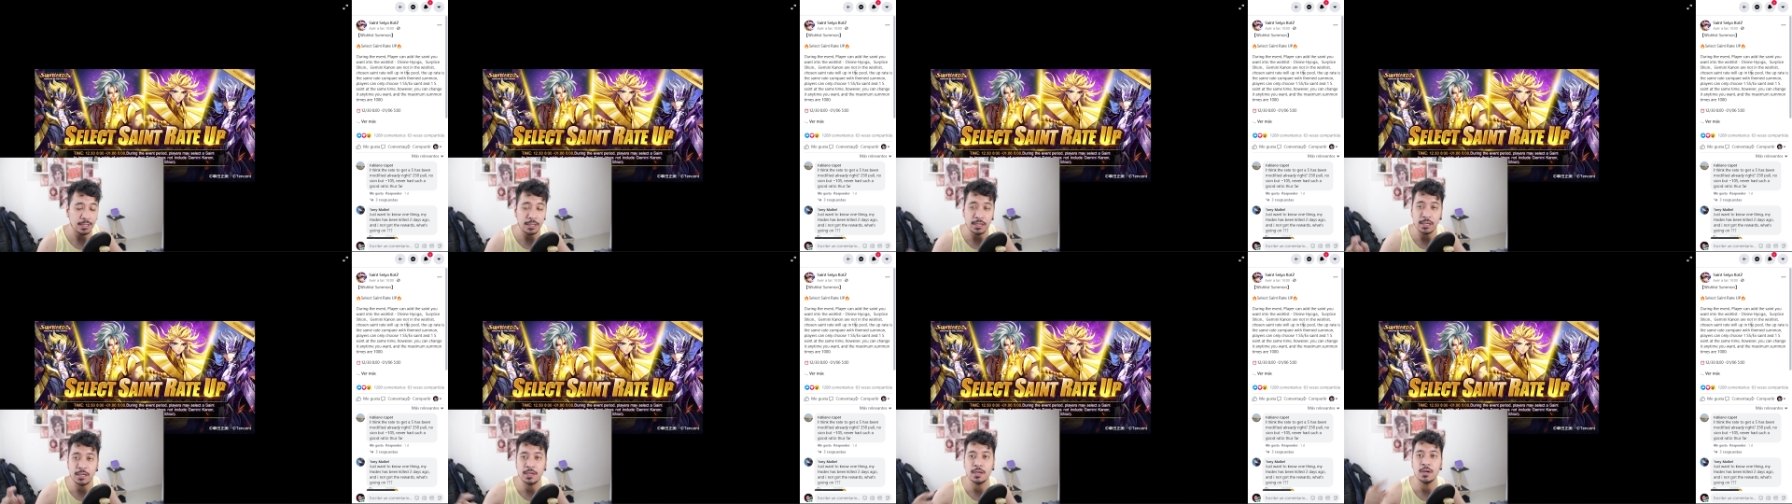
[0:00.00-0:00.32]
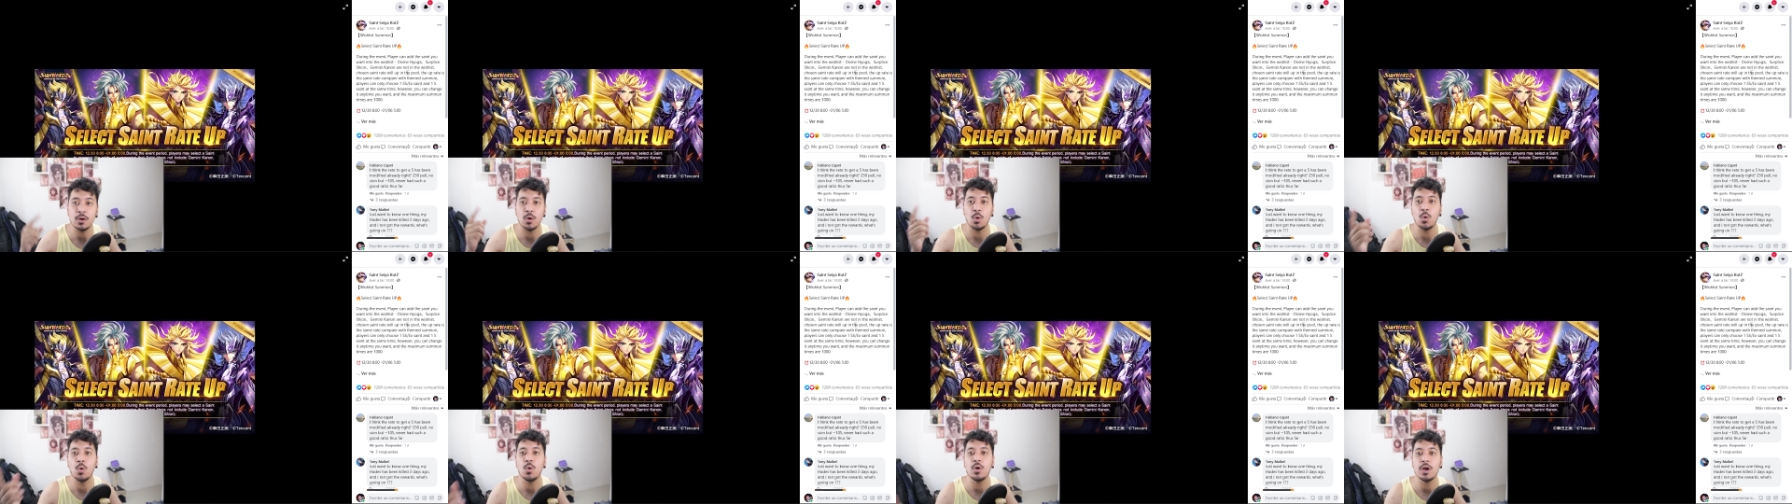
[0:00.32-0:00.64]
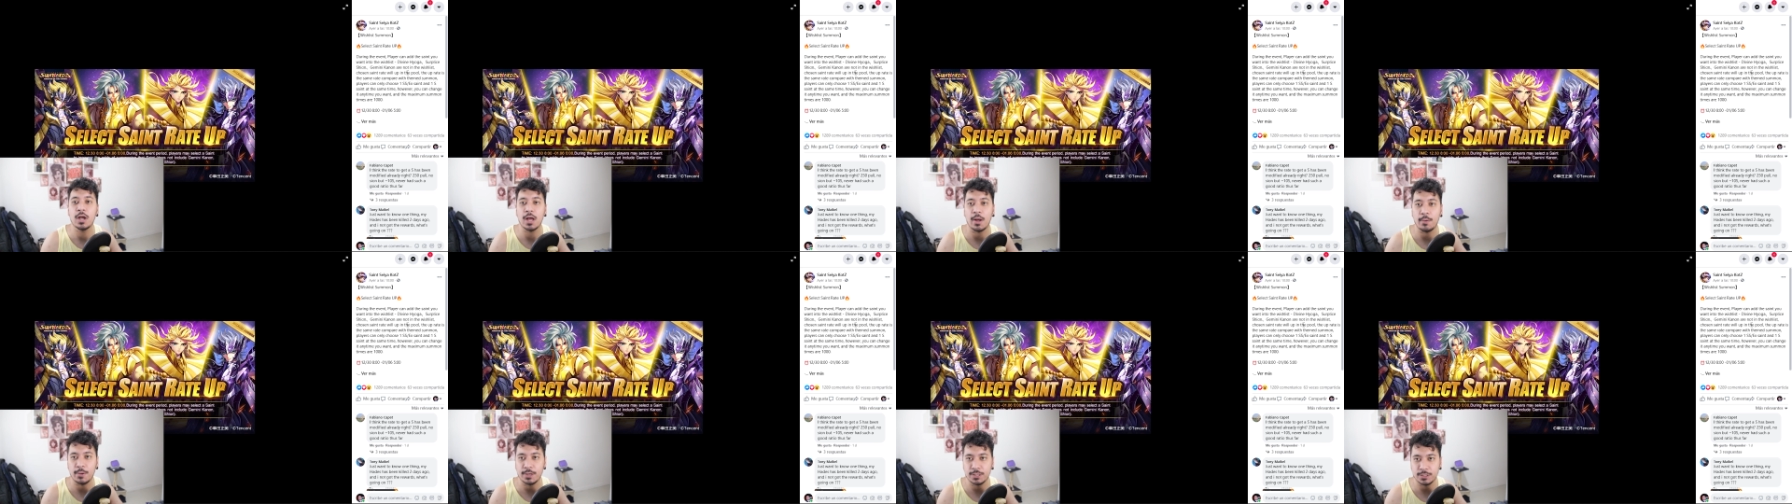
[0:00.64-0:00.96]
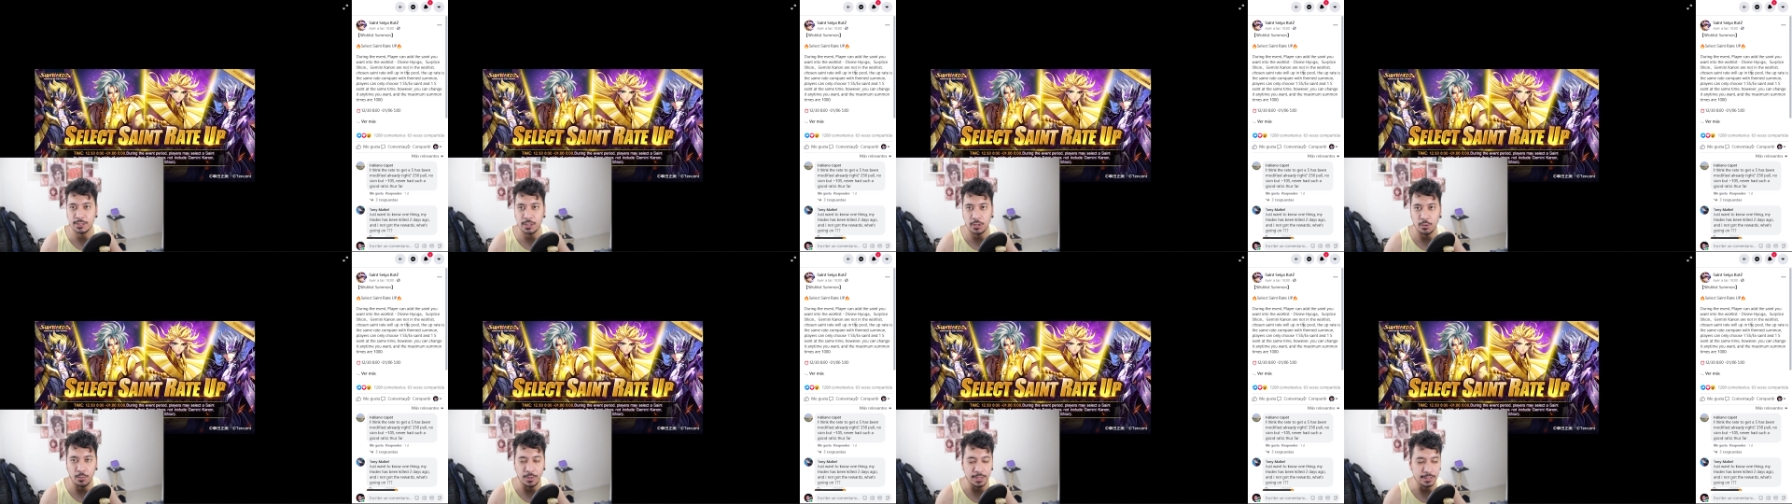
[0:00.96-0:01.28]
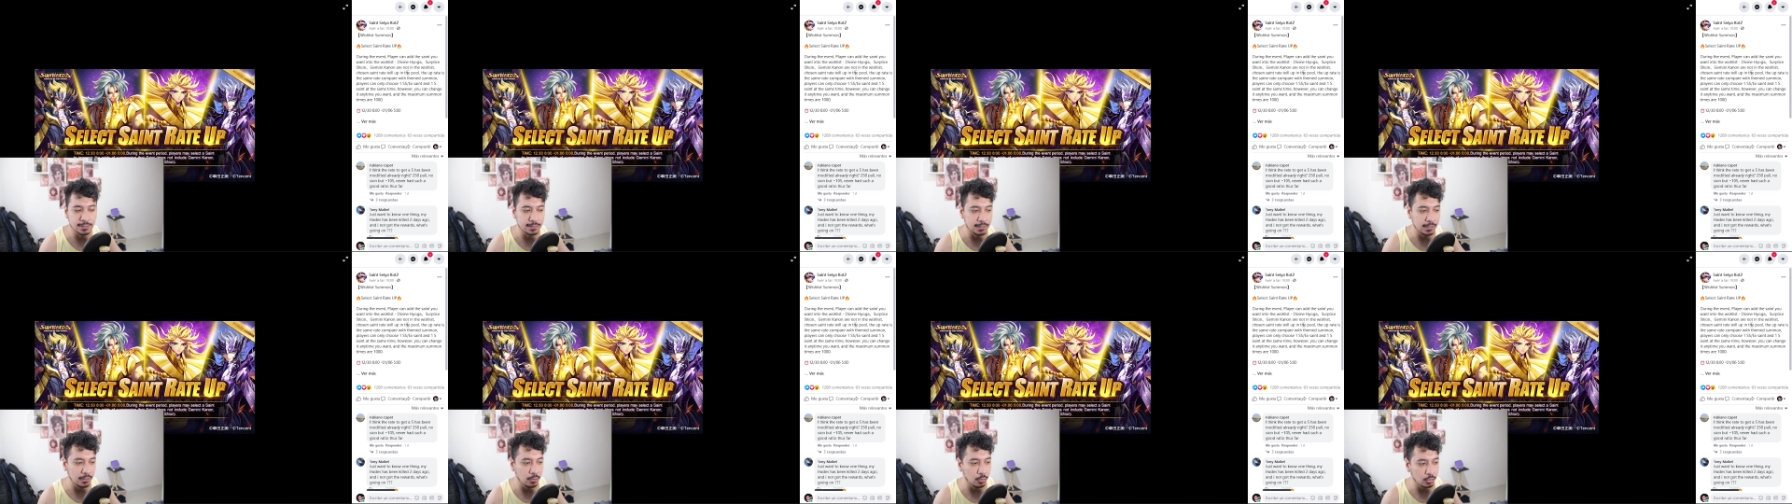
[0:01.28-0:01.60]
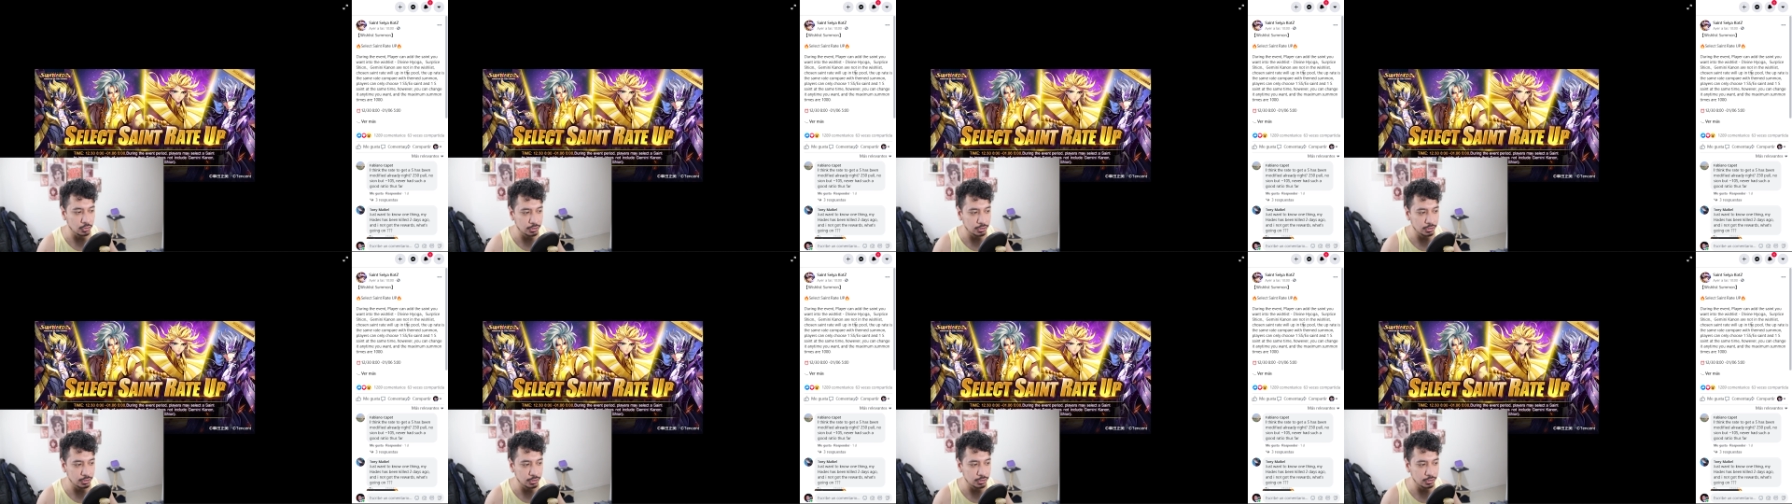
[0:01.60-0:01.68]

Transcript: y un caballero S.